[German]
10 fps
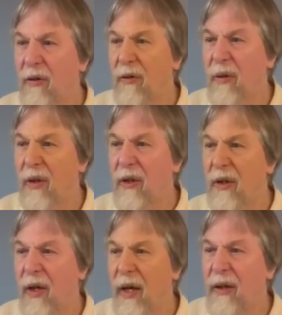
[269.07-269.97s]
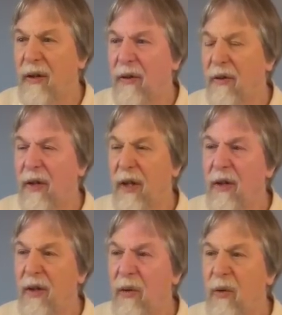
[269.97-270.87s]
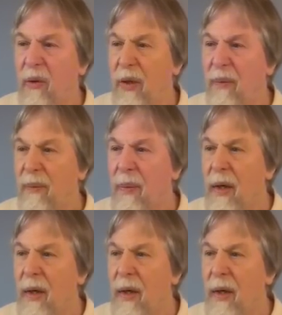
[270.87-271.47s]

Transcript: sogenannte 1 aus n Decoder